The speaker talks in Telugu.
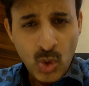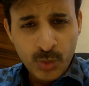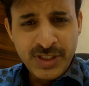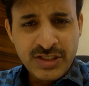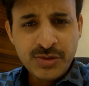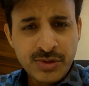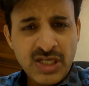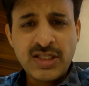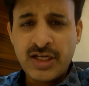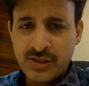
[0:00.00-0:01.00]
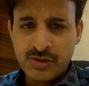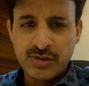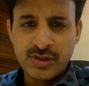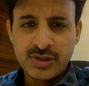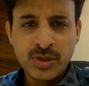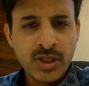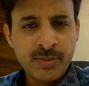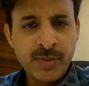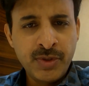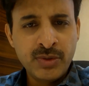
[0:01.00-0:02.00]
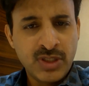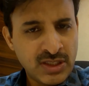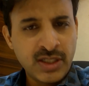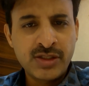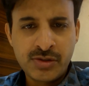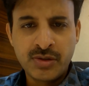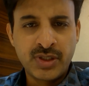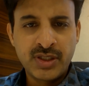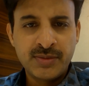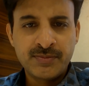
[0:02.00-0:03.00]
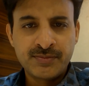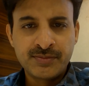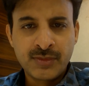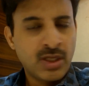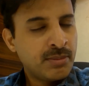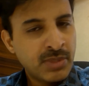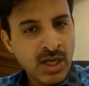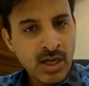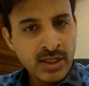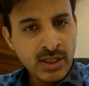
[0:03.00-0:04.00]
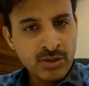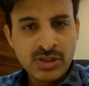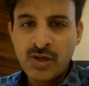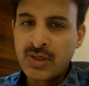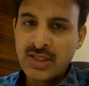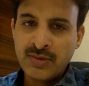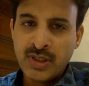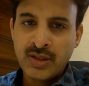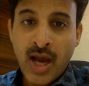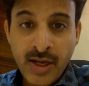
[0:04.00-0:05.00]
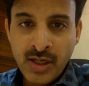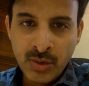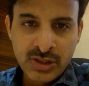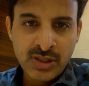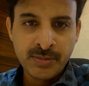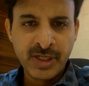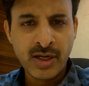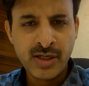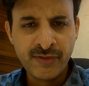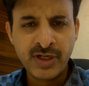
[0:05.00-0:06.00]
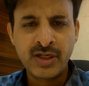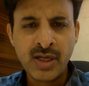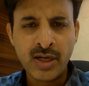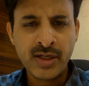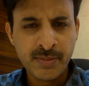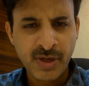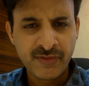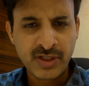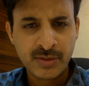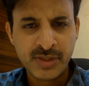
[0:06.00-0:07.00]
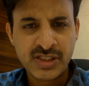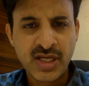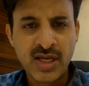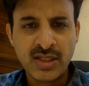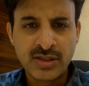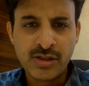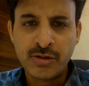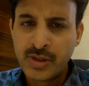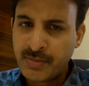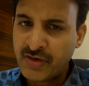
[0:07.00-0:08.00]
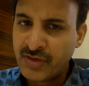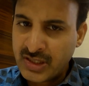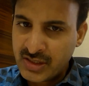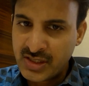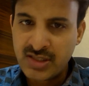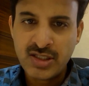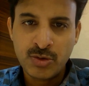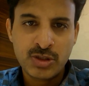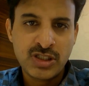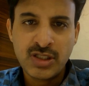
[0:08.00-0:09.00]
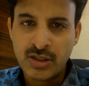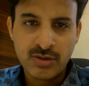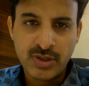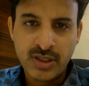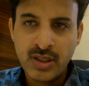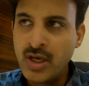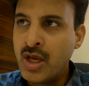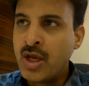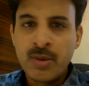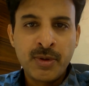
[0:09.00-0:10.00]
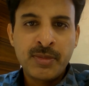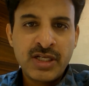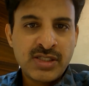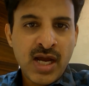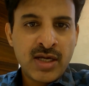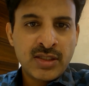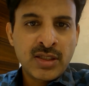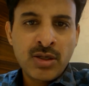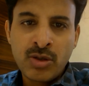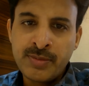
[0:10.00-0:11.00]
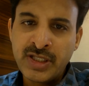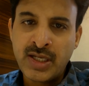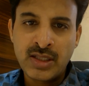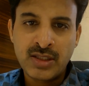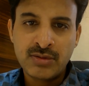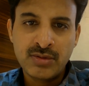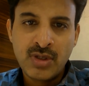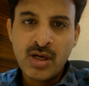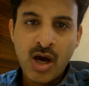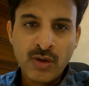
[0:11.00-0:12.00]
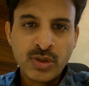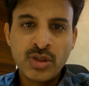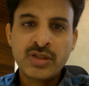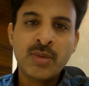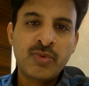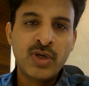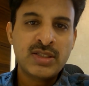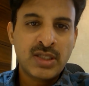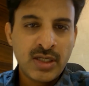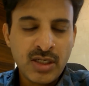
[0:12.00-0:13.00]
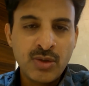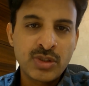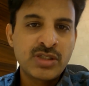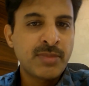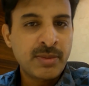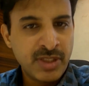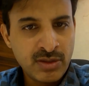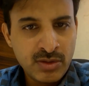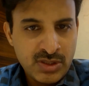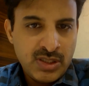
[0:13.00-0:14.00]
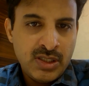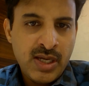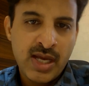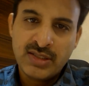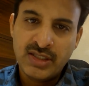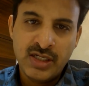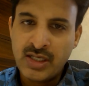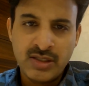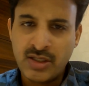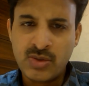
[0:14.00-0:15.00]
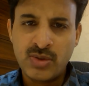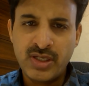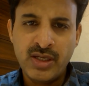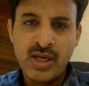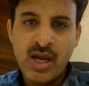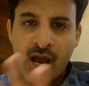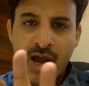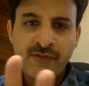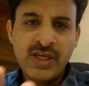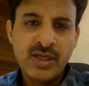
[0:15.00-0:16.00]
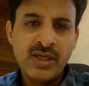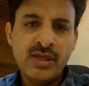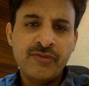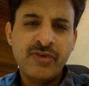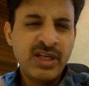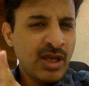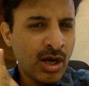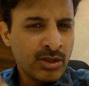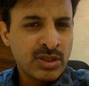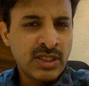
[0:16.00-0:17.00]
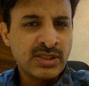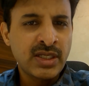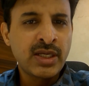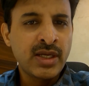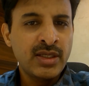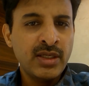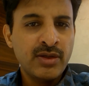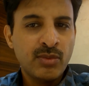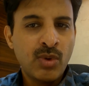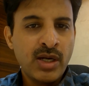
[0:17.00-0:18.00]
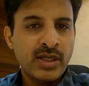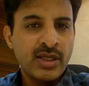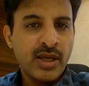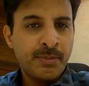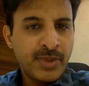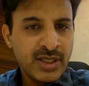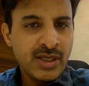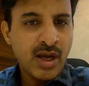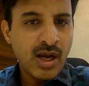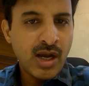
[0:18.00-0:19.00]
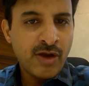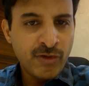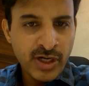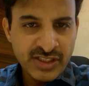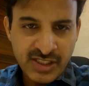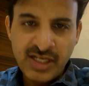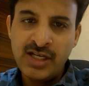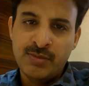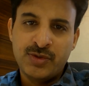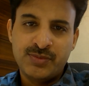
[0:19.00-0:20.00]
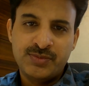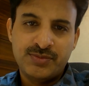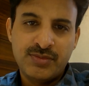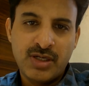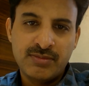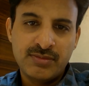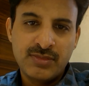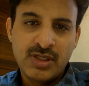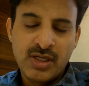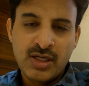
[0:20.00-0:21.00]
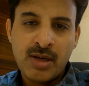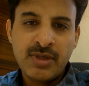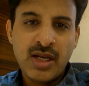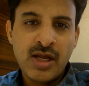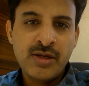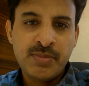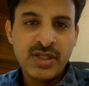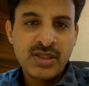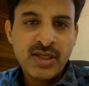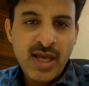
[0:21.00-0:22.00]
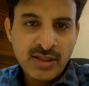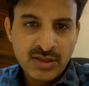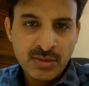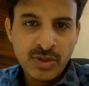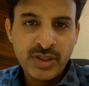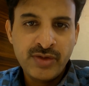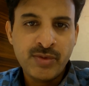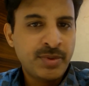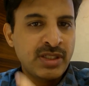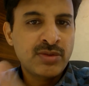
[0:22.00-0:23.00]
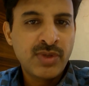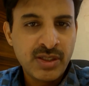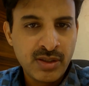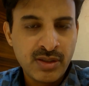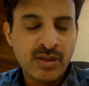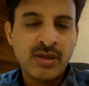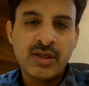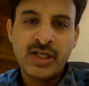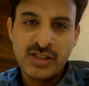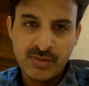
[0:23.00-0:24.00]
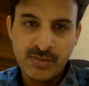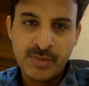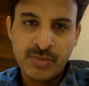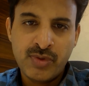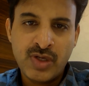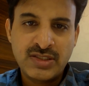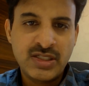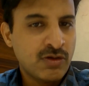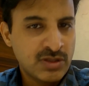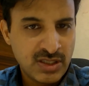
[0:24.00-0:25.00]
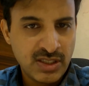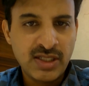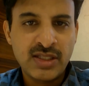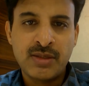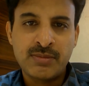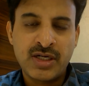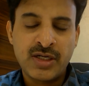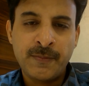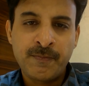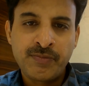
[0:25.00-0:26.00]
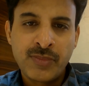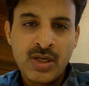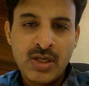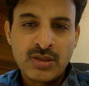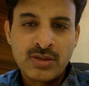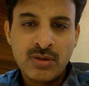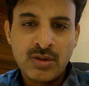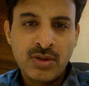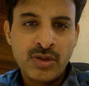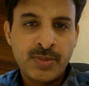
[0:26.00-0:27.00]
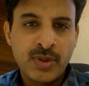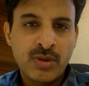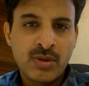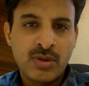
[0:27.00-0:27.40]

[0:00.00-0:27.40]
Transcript: ఒబిసిటీ ఉందా తగ్గించుకోండి షుగర్ బీపీ ఉందా తగ్గించుకోండి మీకు హార్ట్ అటాక్ వచ్చే అవకాశమే లేదు అయినా వచ్చింది మీరు అన్ని ఫిట్గా అన్ని పర్ఫెక్ట్ మీరు చేయాల్సిన డ్యూటీ పర్ఫెక్ట్గా చేసినా వచ్చింది అనుకోండి ఇప్పుడు మనం జాగ్రత్తగా రోడ్డు మీదకి వెళ్తాం అవతలోడి తప్పు వల్ల సడన్గా వచ్చి మన మీదకి వచ్చి యాక్సిడెంట్ అయింది అనుకోండి అవి వెరీ అరుదుగా జరిగాయి వాటిని ఎప్పటికీ అవాయిడ్ చేయలేము మనం కాబట్టి అలానే ప్రతి గ్యాస్ ట్రబుల్కి విపరీతమైన టెన్షన్ పడిపోవాల్సిన అవసరం లేదన్నమాట సో ఇప్పుడు